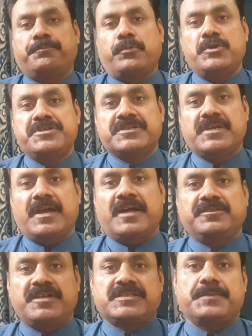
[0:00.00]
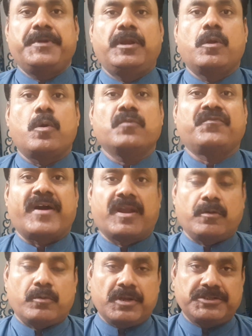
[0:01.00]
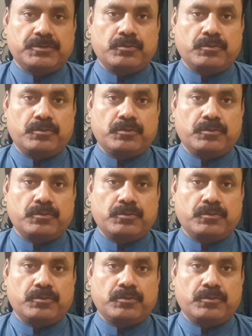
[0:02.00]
पुलिस के अंदर से भी लोग फारग होना